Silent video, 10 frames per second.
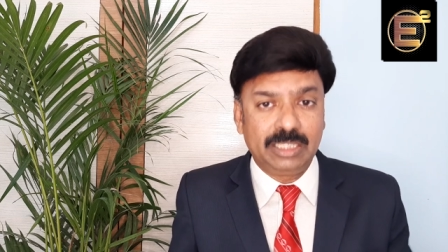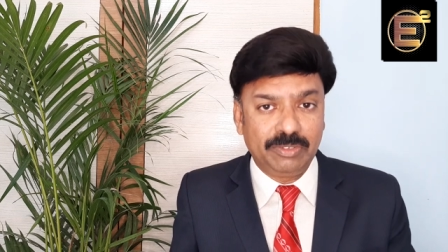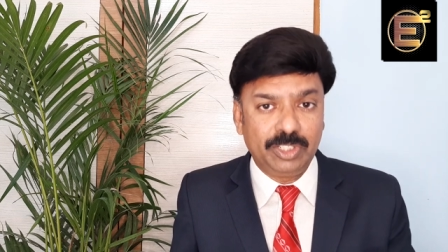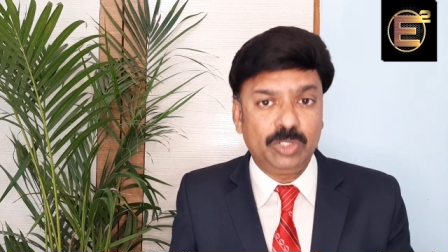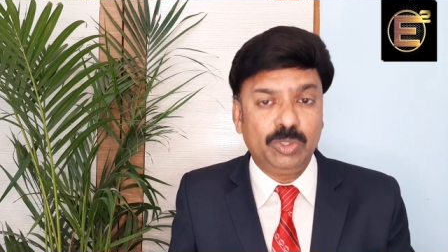இந்த
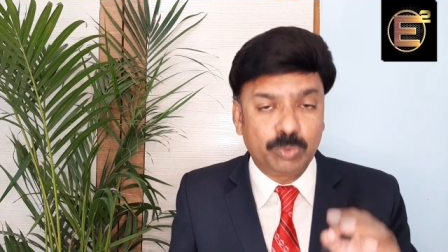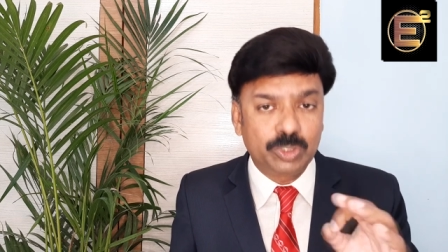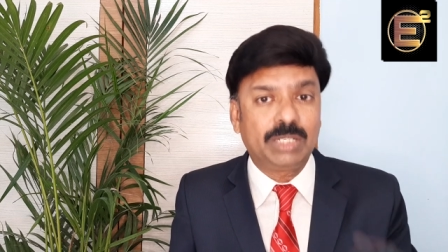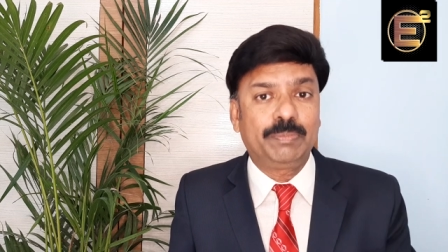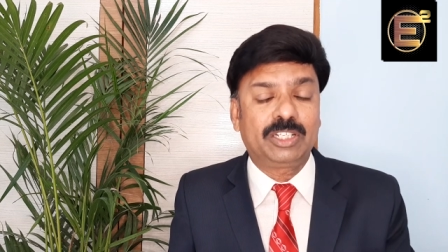வீடியோ
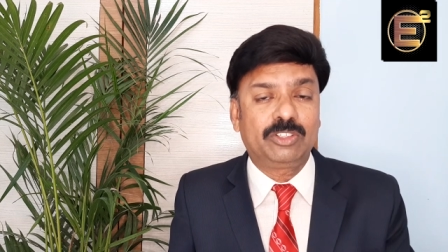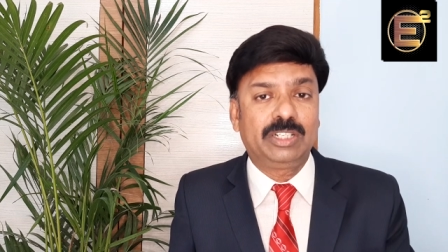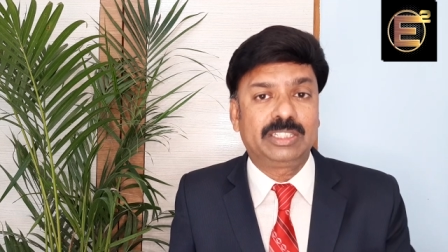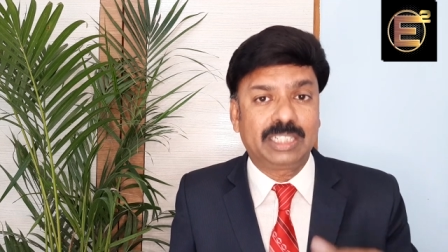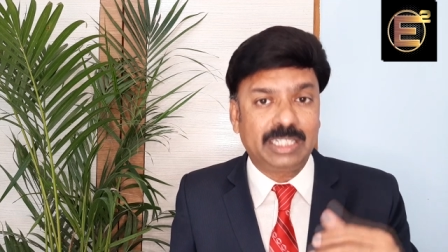புதுசாக
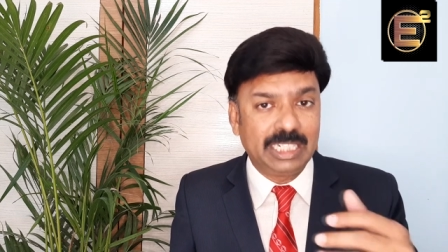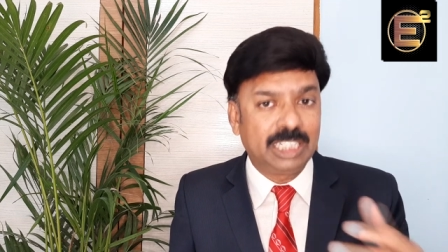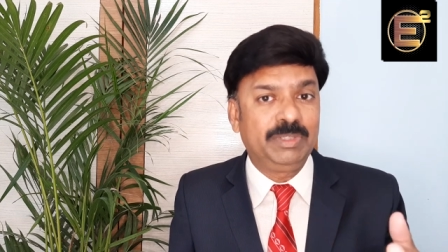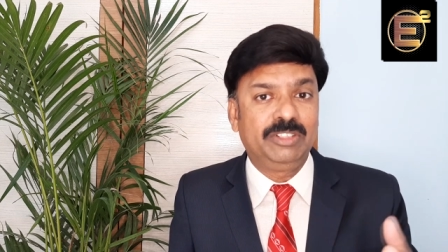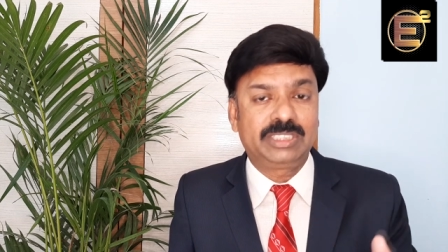பார்க்குறவங்களா இருந்தாக்கா
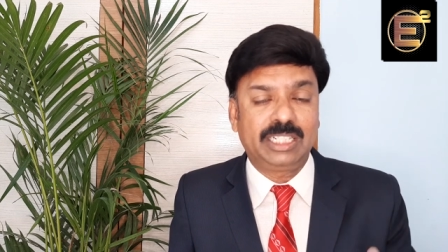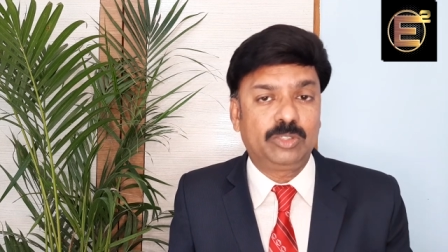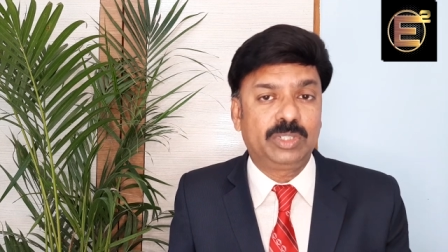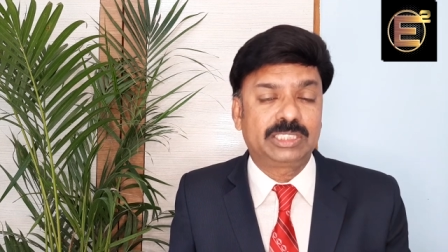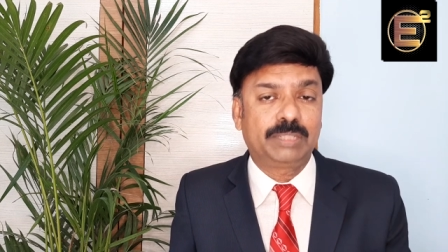என்று மினிமம்
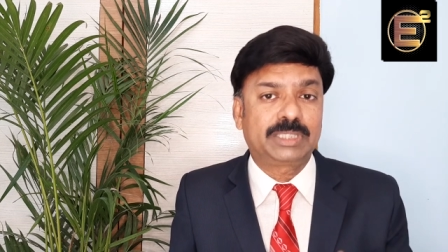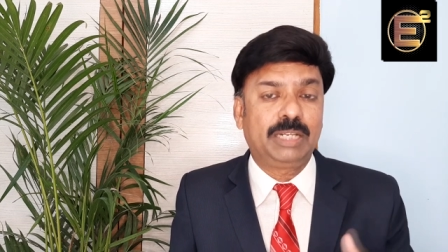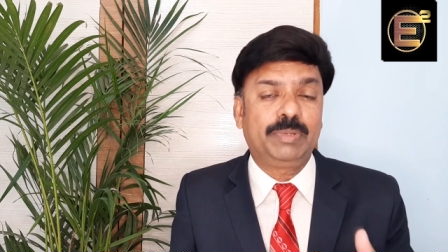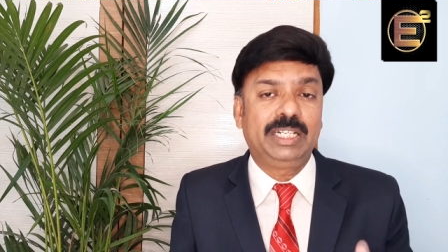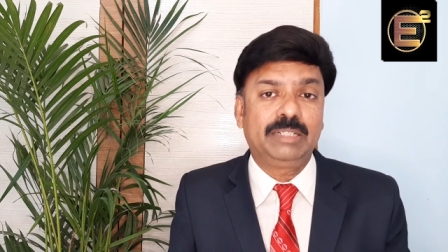சேனலோட
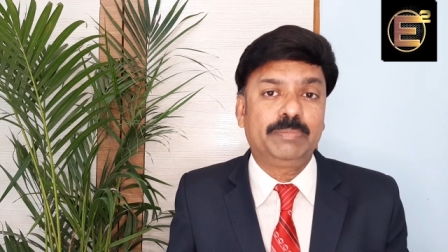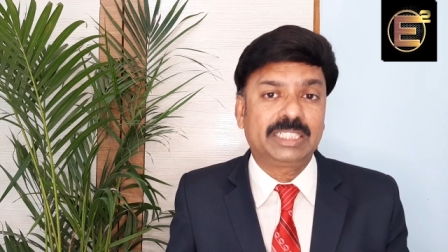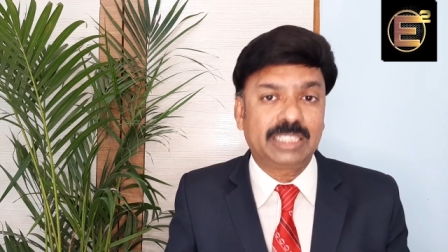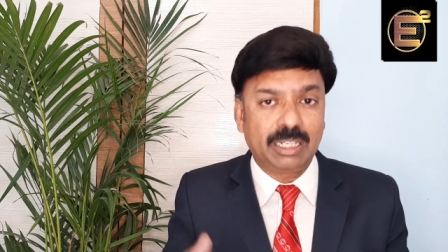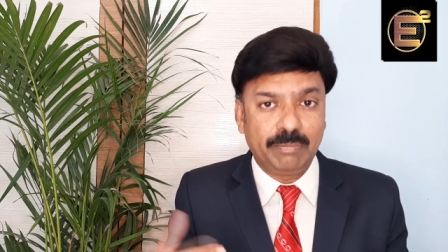சப்ஸ்கிரைப் பண்ணிவிட்டு
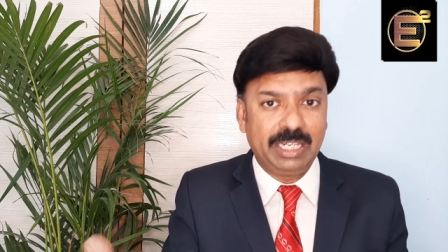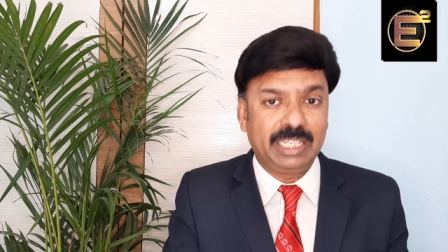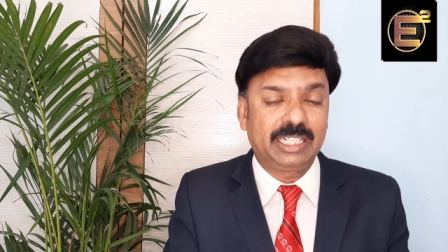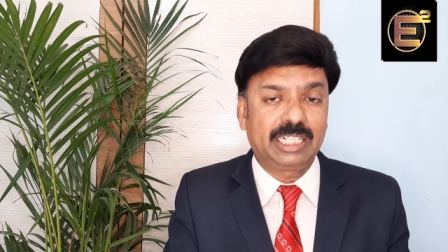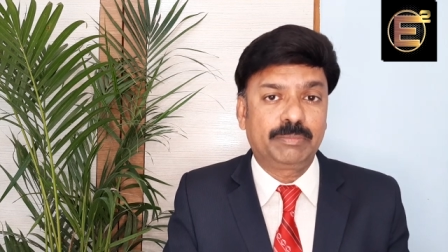பக்கத்தில் இருக்க
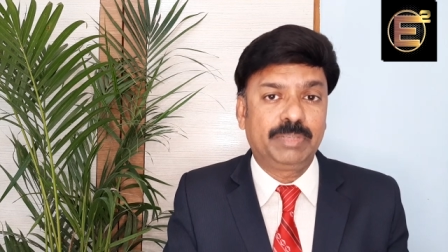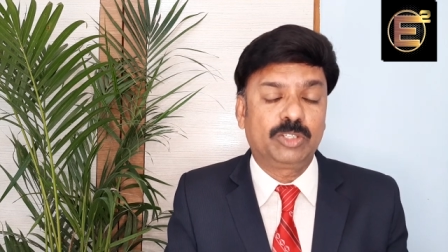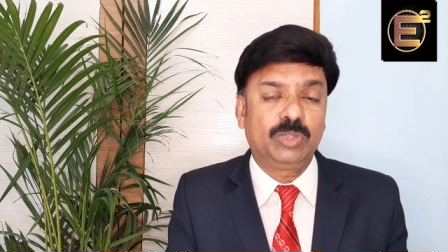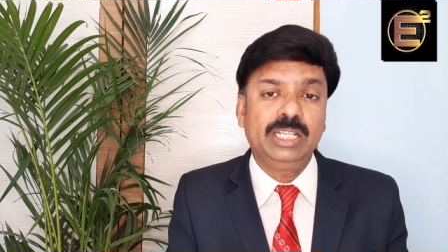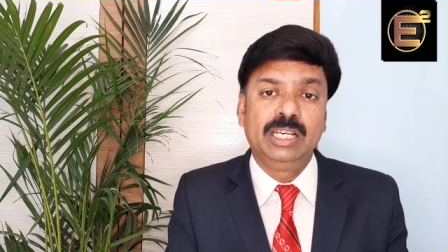பெல்லைக்கனை ஐக்கனை கிளிக்
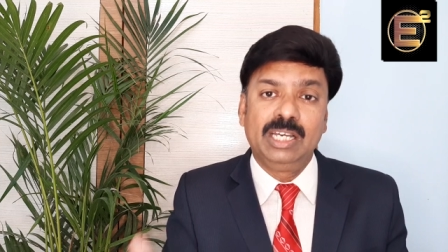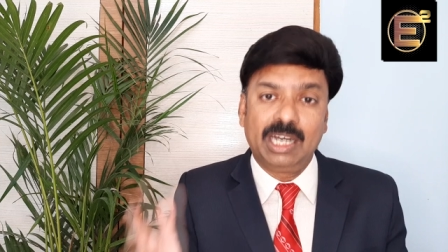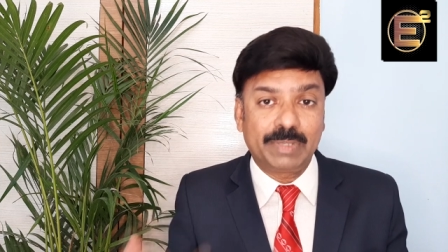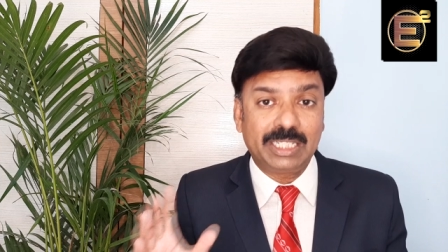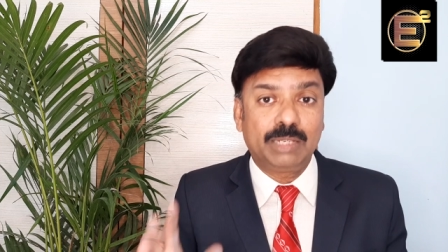பண்ணிக்கோங்க
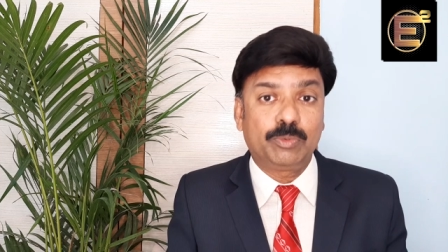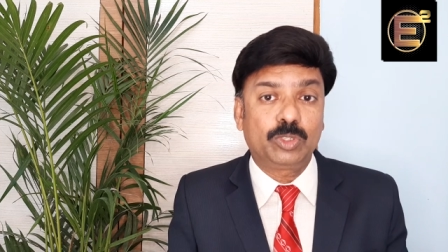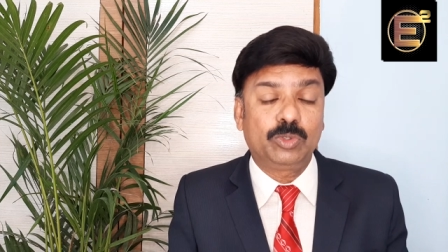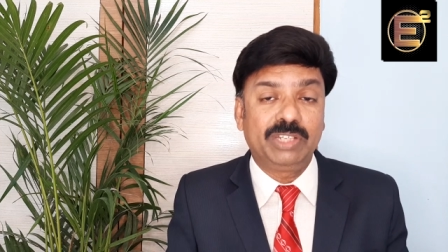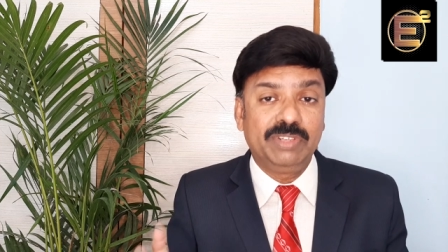அப்போ தான் நான்
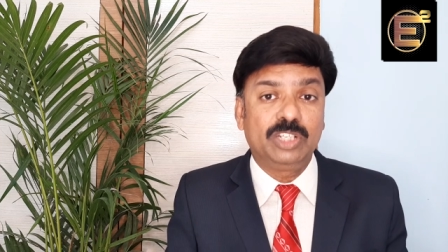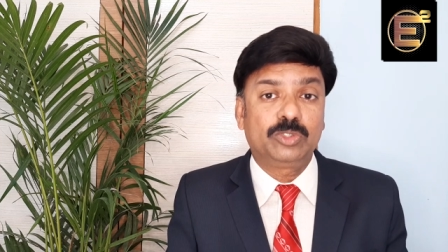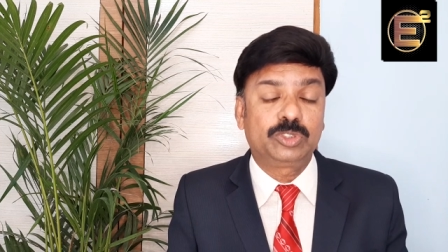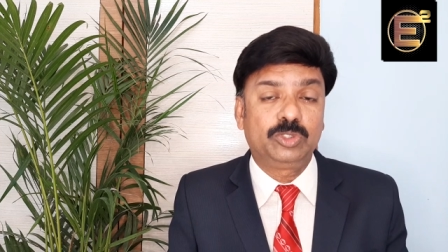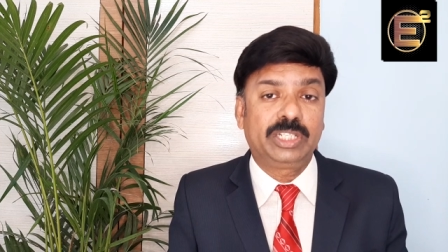போடக்கூடிய
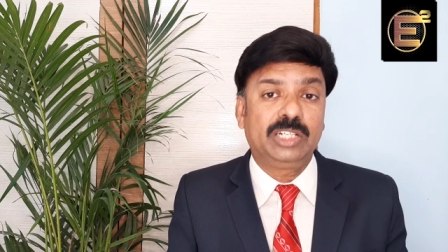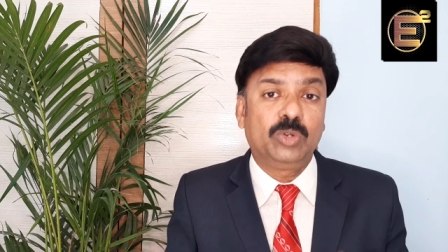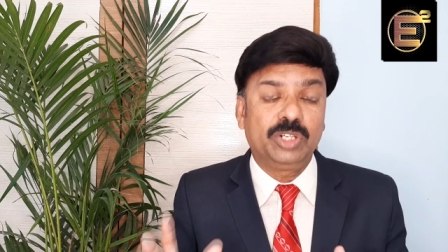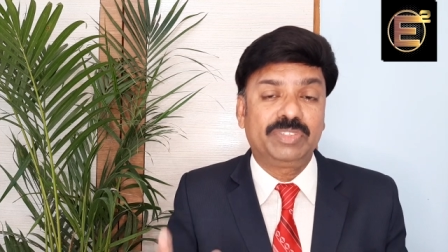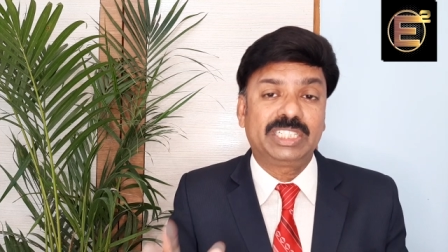வீடியோஸினுடைய
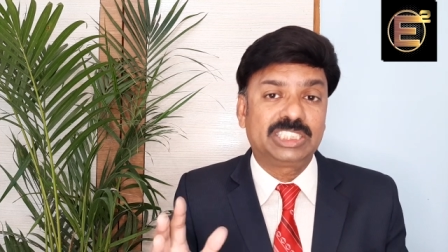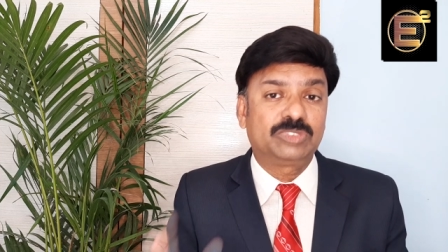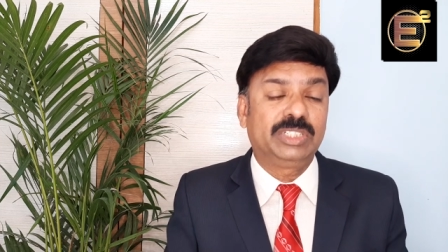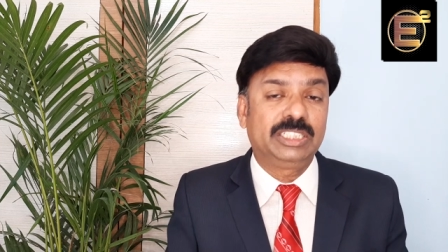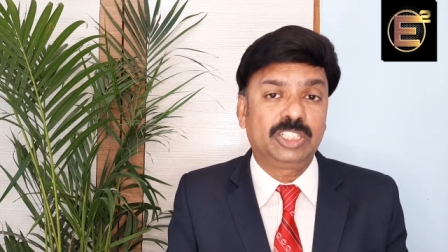
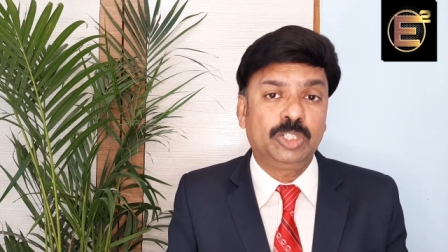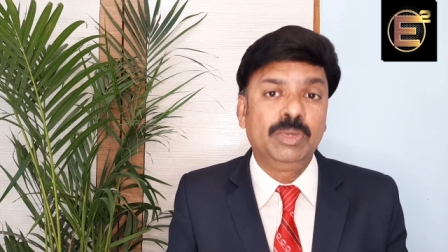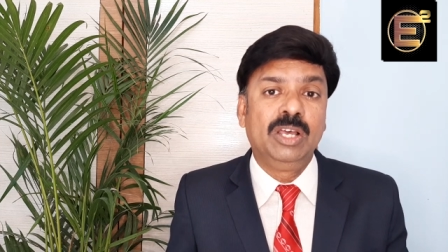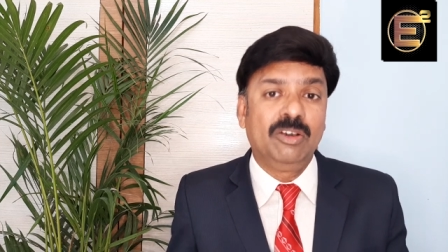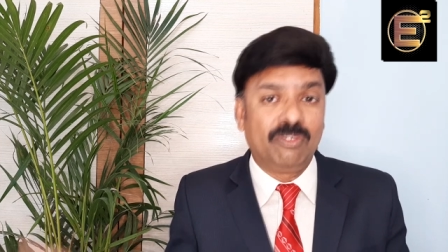நோட்டிஃபிகேஷன்ஸ் வந்து
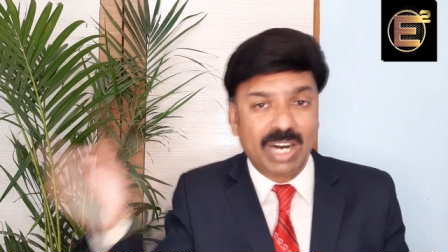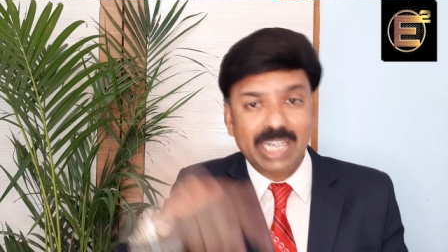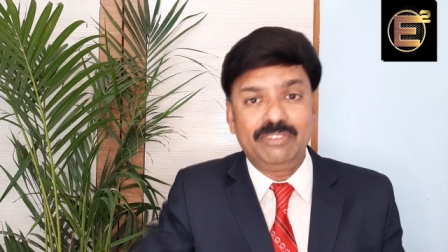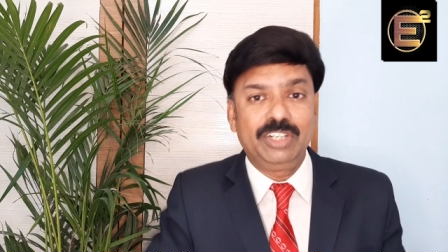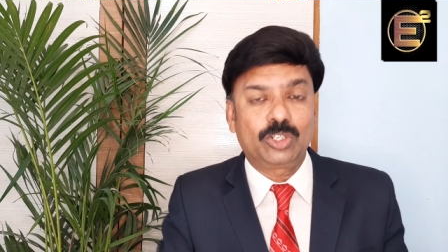சேரும்
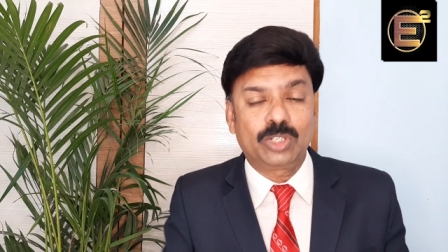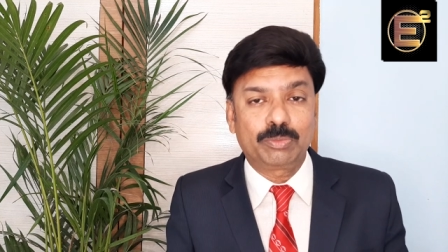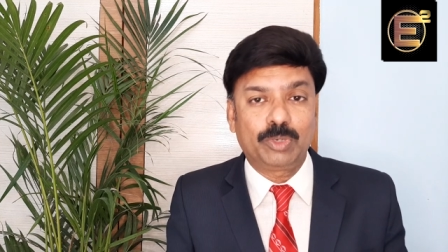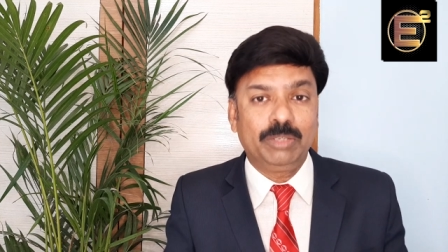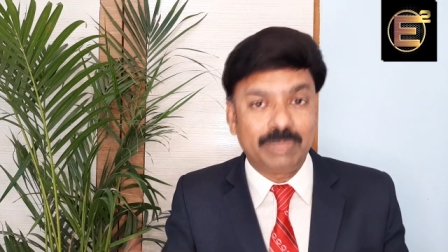வாங்க
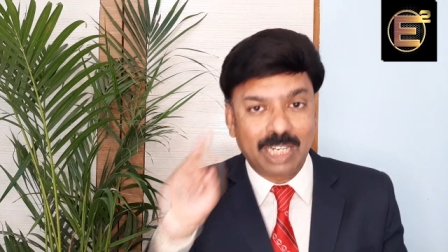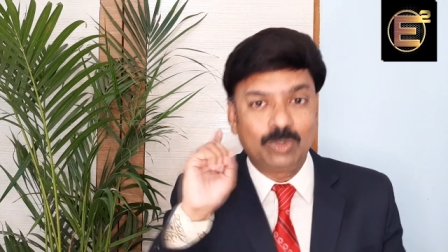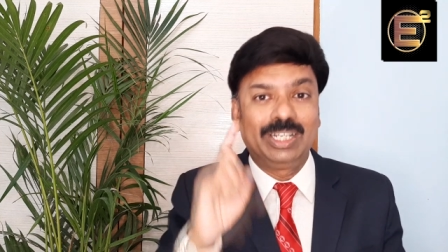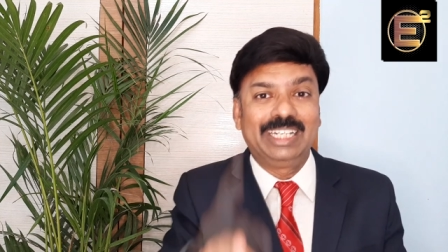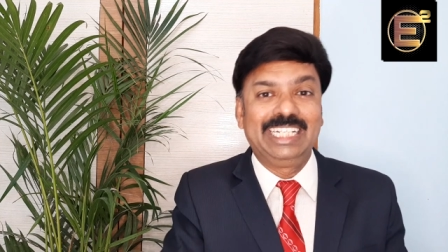வீடியோக்குள்ளே போகலாம்
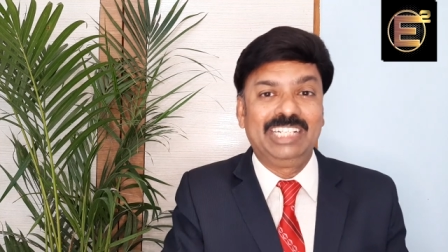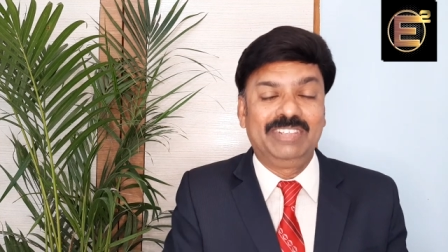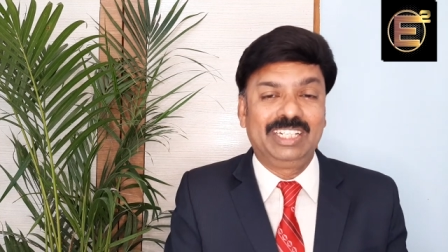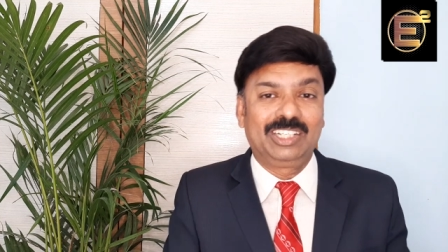நான் உங்கள் இனியவன்